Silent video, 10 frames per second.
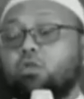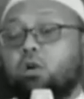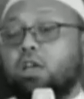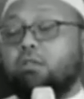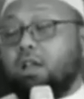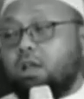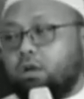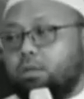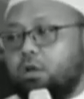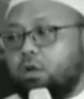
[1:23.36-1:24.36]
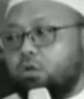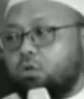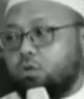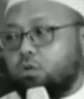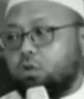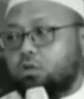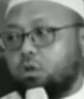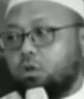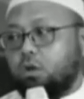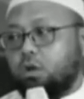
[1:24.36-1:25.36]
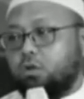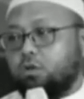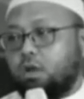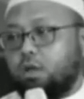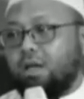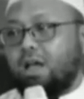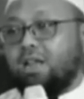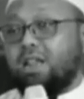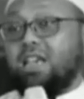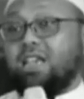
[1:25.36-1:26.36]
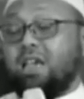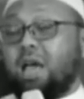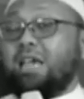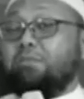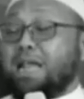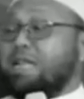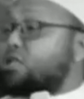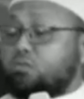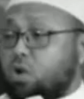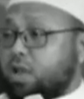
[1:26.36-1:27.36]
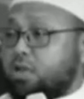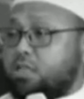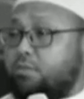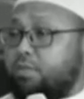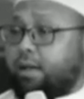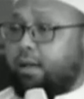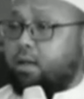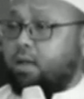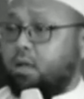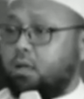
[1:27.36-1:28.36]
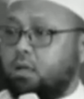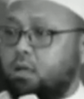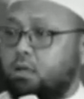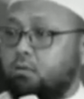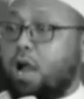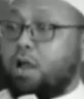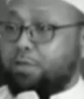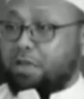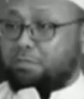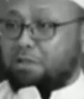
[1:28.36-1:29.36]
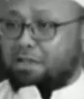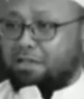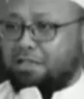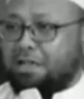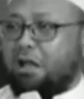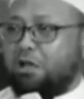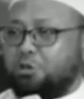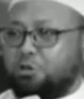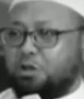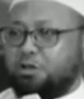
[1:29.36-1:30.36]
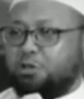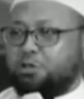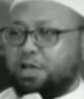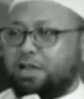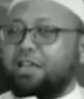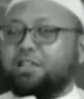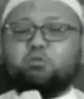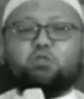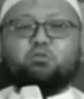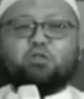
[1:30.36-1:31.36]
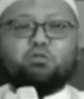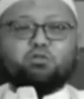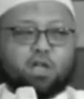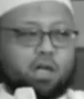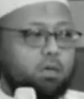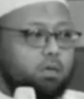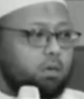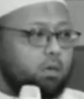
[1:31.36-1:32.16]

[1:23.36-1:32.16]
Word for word: bentuk keimanan kepada Rasulullah SAW adalah imani semua yang disampaikannya. Jangan pilih-pilih ketika nggak sesuai dengan selera kita pura-pura buta.